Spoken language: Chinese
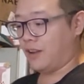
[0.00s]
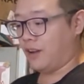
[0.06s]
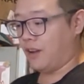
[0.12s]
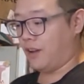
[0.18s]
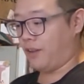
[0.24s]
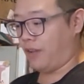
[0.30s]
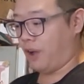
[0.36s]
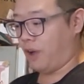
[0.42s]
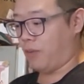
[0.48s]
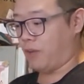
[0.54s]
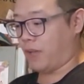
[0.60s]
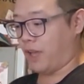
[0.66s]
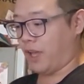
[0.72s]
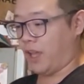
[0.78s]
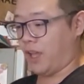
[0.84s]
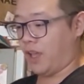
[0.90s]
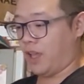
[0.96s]
好，那我们
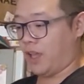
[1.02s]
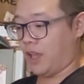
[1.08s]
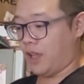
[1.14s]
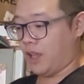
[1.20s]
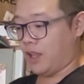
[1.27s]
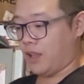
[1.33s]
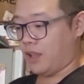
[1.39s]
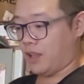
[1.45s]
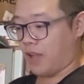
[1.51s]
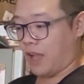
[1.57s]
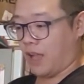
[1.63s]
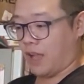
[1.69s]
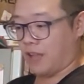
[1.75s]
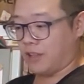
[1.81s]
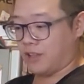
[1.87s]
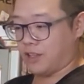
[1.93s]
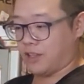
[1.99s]
可以大
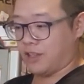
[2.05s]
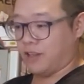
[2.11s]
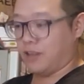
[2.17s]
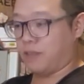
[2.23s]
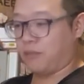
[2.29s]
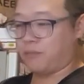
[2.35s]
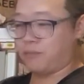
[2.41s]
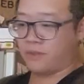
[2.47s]
家这个